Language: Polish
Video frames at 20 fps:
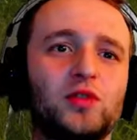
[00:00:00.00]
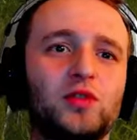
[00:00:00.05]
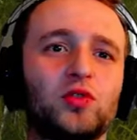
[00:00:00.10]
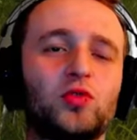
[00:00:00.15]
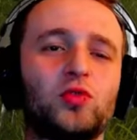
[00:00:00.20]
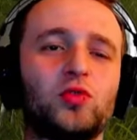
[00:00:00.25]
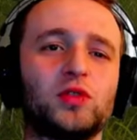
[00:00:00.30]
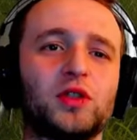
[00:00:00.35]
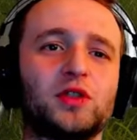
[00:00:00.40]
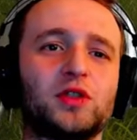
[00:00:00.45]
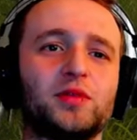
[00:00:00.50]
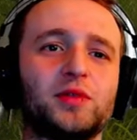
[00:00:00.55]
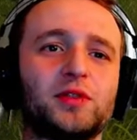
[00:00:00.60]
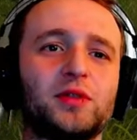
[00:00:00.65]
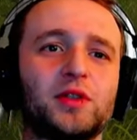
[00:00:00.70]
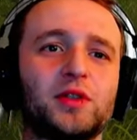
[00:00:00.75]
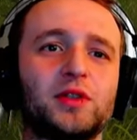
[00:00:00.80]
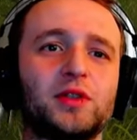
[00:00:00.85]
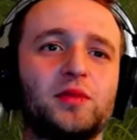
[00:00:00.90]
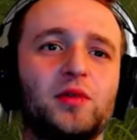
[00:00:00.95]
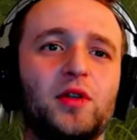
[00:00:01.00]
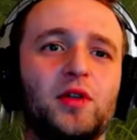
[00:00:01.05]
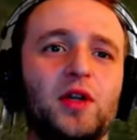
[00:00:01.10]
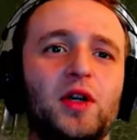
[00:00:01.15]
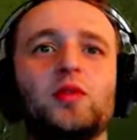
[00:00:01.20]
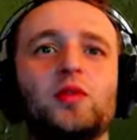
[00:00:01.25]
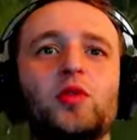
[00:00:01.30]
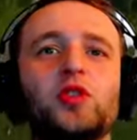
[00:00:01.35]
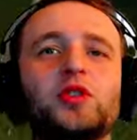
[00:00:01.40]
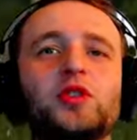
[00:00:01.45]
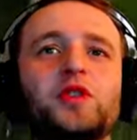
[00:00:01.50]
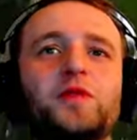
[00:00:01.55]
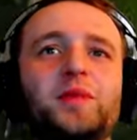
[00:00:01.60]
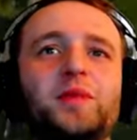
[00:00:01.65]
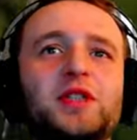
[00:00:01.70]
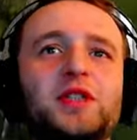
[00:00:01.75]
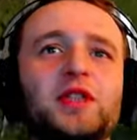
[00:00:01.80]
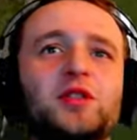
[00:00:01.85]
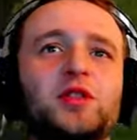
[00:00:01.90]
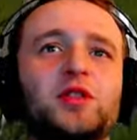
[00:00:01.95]
No kurde, co mi słychać nie było? Możesz
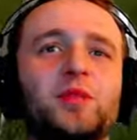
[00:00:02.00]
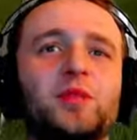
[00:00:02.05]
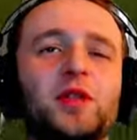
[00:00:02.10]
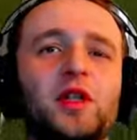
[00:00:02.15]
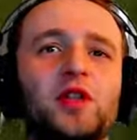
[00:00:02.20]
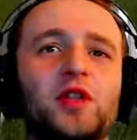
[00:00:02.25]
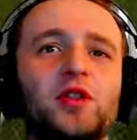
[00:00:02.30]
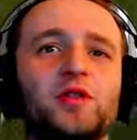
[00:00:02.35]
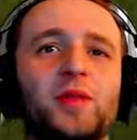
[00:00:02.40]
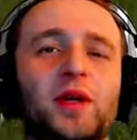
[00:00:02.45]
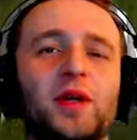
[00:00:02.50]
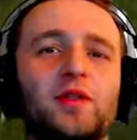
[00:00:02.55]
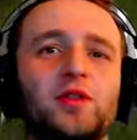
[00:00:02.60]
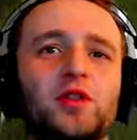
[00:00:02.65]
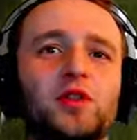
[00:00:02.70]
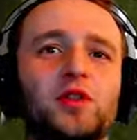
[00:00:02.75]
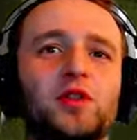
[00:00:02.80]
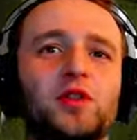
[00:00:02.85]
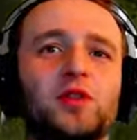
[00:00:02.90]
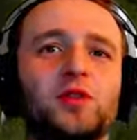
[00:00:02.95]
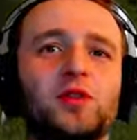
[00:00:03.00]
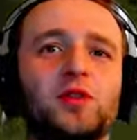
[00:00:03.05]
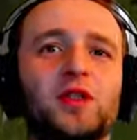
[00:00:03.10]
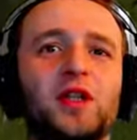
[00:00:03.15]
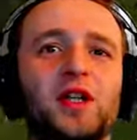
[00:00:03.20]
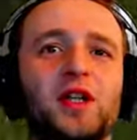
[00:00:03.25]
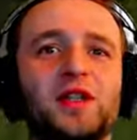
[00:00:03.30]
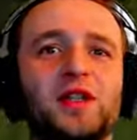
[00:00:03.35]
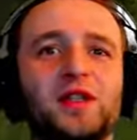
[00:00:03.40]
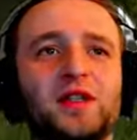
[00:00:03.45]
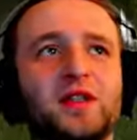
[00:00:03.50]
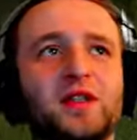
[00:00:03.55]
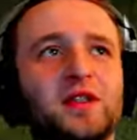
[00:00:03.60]
wpisać sobie ilość prawy dolny róg, nie?